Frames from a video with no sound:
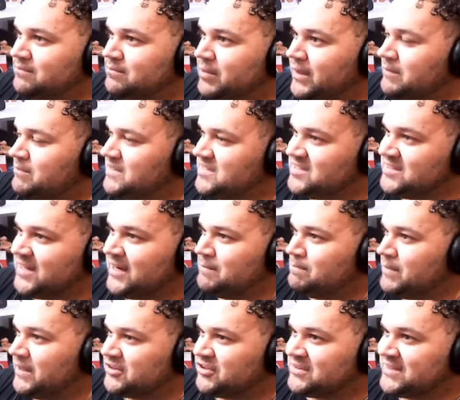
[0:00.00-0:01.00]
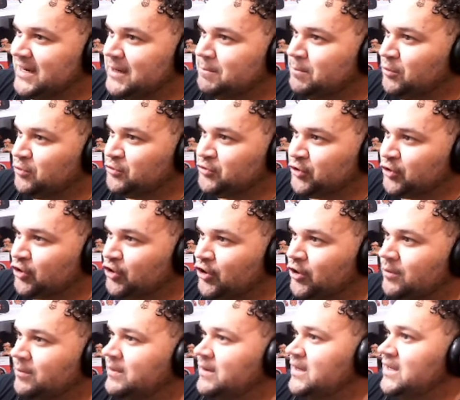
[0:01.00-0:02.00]
Pueden visitar
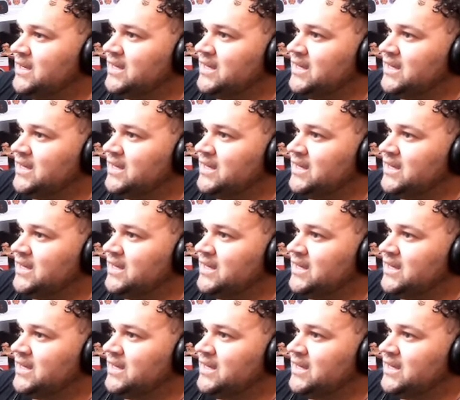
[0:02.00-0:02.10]
impactoestelar.com